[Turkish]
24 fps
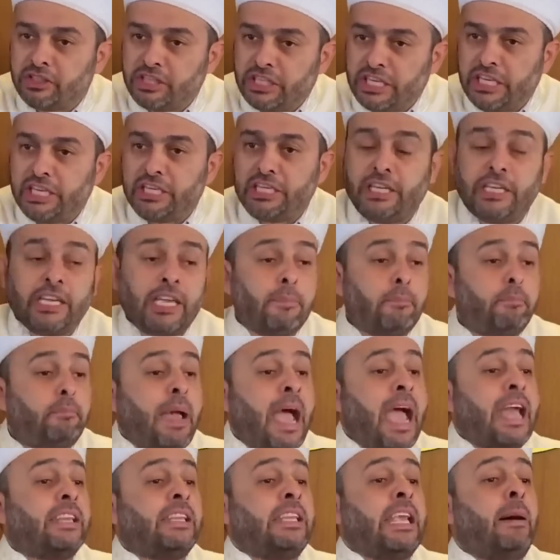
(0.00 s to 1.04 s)
dinini
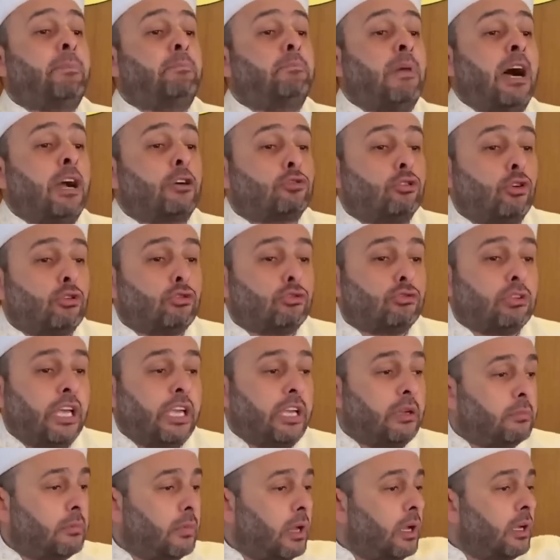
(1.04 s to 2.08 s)
ben yapmak
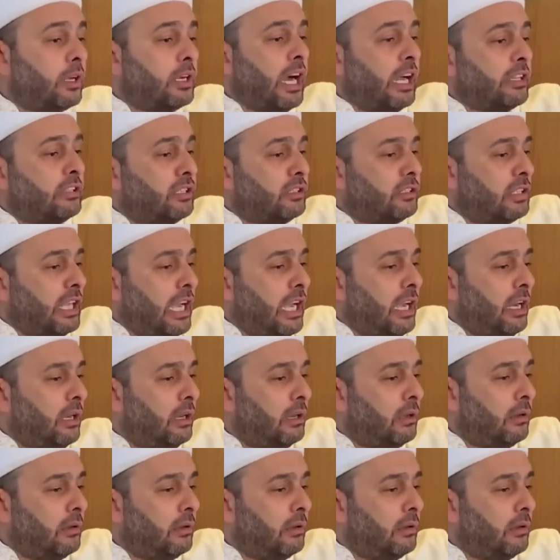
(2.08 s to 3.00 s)
zorundayım. Kadın değil.